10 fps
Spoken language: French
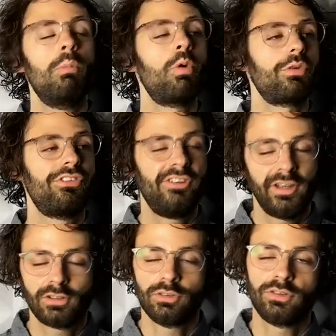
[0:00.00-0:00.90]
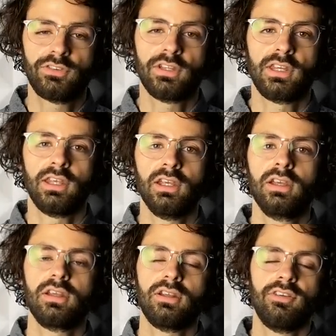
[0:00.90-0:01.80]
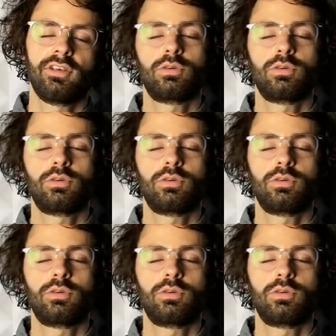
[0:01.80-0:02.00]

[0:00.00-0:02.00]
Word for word: pour diagnostiquer des